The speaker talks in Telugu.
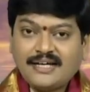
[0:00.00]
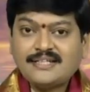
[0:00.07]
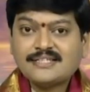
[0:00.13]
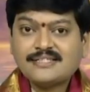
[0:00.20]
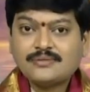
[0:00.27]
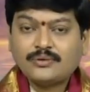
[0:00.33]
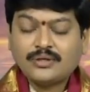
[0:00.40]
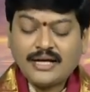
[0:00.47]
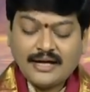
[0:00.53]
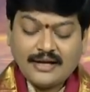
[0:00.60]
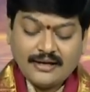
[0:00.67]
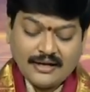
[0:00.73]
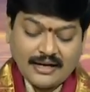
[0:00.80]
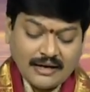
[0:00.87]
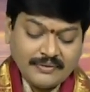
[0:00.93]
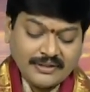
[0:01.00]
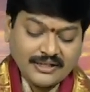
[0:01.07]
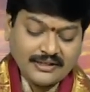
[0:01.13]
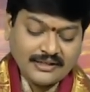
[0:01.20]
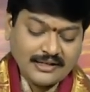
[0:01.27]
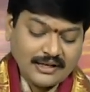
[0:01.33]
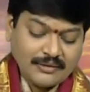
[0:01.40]
తేజస్సు కూడా
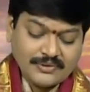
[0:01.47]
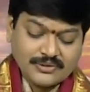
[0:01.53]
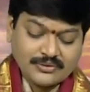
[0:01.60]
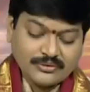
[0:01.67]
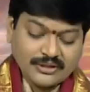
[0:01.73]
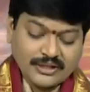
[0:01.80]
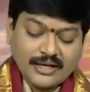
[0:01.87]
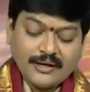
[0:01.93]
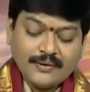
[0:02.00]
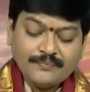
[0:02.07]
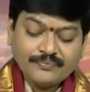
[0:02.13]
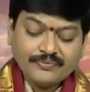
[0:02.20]
అమితంగా లభిస్తుందిట